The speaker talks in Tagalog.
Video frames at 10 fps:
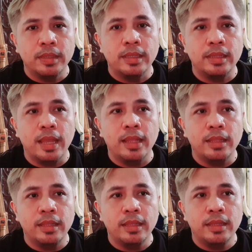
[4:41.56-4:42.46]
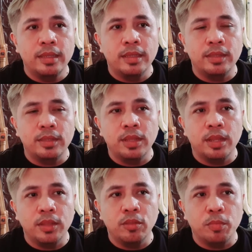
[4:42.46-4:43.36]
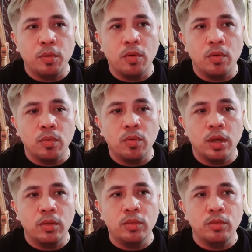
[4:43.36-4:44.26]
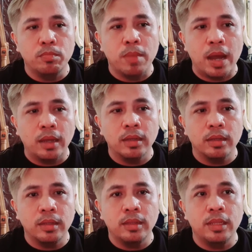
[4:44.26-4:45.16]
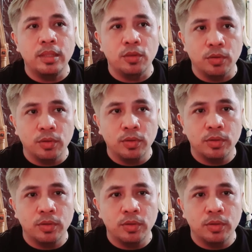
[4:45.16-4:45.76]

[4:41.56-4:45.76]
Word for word: and then isi-select nyo po kung ano yung bank ninyo